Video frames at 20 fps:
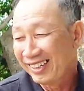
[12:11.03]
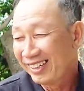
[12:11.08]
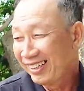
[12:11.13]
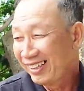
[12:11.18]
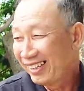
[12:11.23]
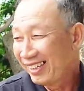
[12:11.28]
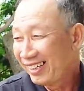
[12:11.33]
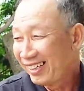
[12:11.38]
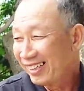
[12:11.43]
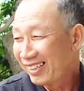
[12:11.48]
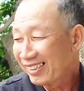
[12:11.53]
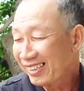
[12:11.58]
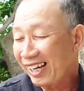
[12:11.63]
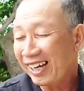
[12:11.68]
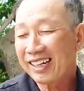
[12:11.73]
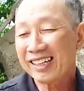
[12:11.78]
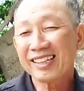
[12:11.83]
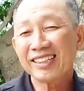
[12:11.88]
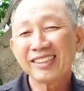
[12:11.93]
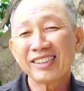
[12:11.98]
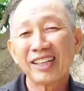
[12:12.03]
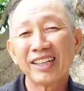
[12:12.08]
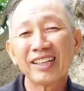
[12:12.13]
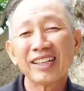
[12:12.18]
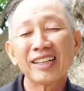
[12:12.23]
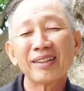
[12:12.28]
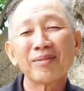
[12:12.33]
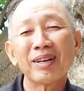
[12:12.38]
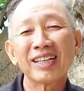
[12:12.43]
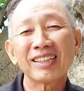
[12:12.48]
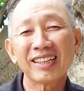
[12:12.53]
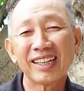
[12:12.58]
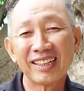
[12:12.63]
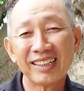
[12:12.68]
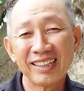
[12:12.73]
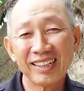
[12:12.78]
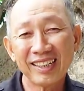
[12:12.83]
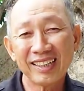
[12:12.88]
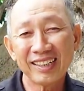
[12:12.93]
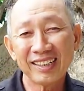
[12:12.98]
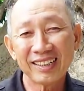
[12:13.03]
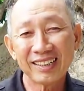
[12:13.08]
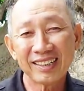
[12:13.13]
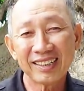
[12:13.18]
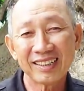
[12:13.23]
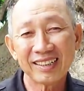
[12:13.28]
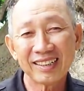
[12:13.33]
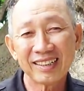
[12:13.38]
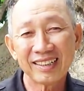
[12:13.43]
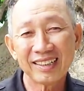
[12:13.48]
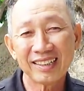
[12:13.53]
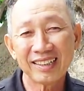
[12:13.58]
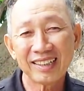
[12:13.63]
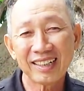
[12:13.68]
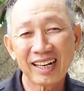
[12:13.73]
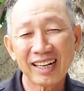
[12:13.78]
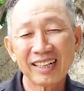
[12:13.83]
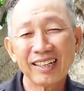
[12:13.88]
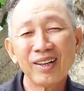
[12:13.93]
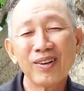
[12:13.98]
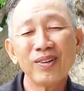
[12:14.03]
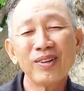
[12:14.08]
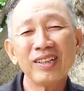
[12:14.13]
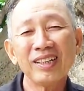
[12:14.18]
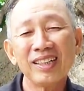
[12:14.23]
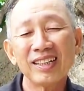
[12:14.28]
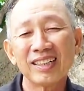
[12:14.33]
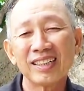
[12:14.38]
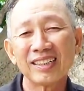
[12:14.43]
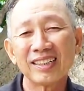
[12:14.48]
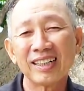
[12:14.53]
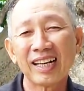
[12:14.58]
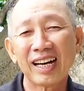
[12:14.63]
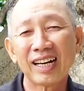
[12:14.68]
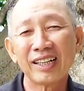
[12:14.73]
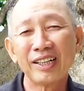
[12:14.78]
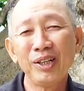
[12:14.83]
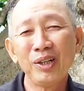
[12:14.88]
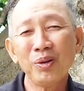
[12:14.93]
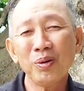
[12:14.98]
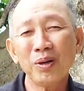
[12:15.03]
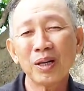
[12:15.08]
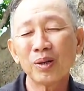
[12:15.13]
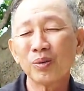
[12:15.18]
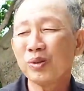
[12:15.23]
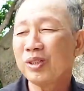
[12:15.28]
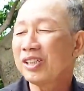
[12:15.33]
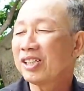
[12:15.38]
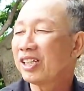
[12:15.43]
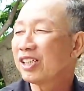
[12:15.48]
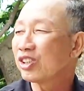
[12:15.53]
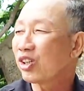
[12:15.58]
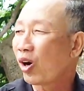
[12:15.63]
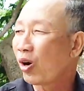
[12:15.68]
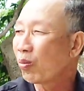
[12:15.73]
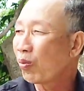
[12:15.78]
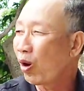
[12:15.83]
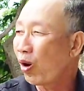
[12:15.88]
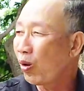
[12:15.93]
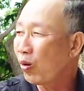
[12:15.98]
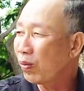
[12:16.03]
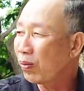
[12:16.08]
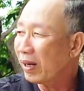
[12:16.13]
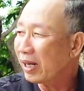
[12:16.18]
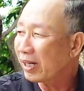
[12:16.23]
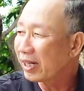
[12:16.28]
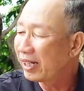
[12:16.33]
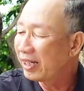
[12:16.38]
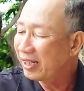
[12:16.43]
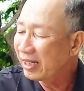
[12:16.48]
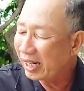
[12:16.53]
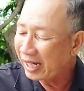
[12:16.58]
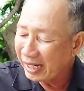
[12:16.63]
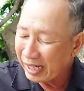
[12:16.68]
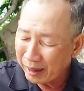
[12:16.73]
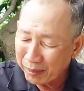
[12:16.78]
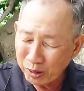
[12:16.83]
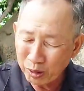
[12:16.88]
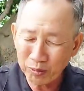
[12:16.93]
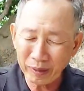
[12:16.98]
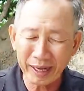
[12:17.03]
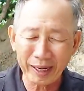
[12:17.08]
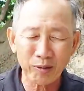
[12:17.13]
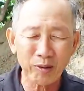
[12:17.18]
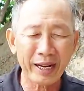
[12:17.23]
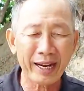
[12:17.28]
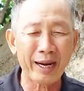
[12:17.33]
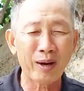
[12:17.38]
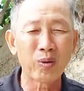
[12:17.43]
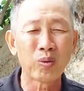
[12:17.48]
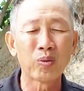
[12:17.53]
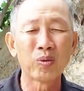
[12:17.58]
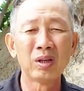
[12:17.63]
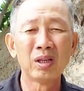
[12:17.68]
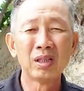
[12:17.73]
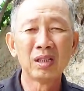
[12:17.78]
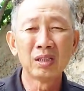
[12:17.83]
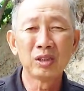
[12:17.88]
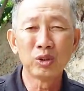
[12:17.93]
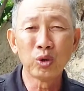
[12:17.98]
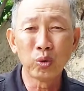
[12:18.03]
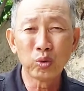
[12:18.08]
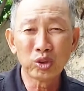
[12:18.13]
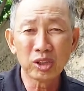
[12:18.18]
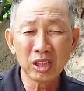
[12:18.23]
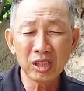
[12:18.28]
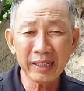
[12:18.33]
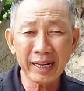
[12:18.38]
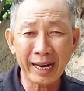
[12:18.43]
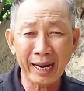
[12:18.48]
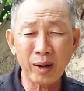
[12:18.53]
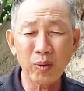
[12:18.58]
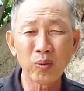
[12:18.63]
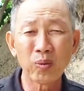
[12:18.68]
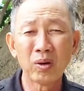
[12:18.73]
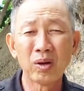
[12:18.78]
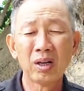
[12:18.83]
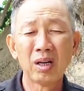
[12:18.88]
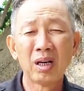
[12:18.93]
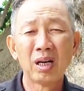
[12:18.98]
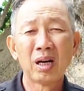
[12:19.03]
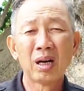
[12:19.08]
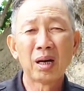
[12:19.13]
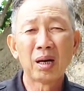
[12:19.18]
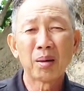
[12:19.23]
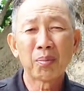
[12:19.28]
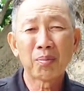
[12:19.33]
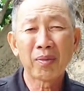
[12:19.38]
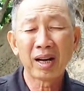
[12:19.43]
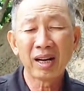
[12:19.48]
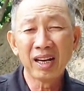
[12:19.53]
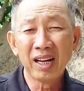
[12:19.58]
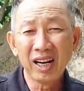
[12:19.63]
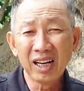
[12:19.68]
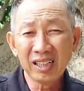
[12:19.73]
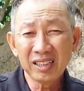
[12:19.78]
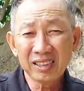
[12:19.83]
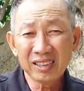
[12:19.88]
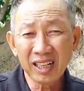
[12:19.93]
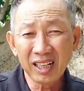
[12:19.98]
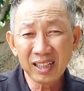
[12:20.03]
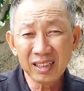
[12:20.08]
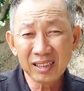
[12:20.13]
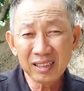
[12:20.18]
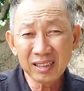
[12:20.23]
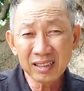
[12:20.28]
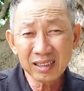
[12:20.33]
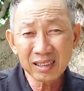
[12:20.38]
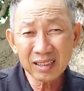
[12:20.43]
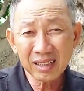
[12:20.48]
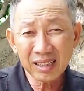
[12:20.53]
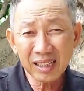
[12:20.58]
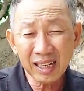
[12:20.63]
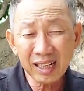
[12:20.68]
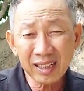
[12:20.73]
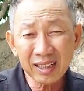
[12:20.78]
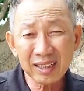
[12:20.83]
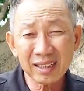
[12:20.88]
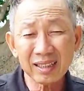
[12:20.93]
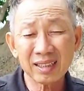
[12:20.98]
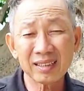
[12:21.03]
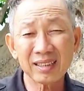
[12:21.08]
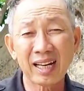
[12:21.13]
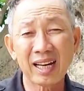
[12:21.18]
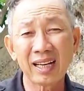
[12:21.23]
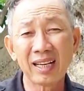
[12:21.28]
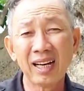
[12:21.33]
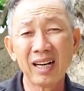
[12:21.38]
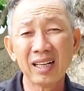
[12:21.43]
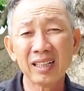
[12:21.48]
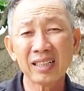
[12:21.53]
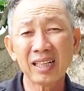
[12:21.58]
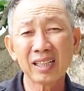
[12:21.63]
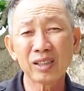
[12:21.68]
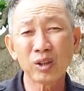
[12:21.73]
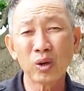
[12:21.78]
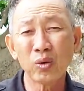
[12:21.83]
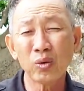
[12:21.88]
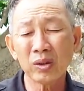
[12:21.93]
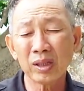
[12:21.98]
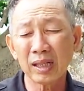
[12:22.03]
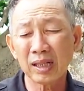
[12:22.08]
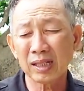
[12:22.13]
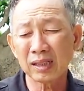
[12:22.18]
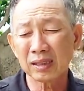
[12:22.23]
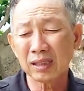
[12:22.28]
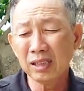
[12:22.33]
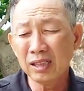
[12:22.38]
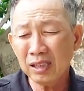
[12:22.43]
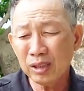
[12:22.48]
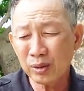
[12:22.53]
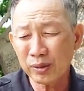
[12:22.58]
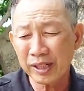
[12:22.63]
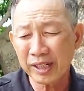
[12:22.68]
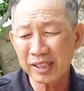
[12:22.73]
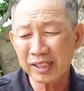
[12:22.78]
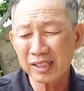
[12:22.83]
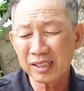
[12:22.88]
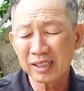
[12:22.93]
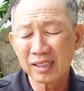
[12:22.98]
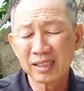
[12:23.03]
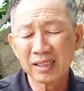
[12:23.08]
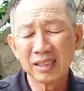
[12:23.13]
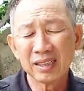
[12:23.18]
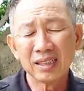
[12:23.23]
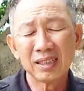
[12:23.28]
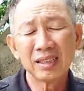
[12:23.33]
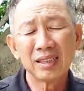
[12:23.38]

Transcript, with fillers: dạ. tại cái chuyện anh ba tịnh á ảnh nói á, là nếu mà quý vị toàn bộ bất kỳ anh em đồng đạo nào dù xứ nào mà lên trên cái đất tà lơn ngay chỗ mà tứ vào điện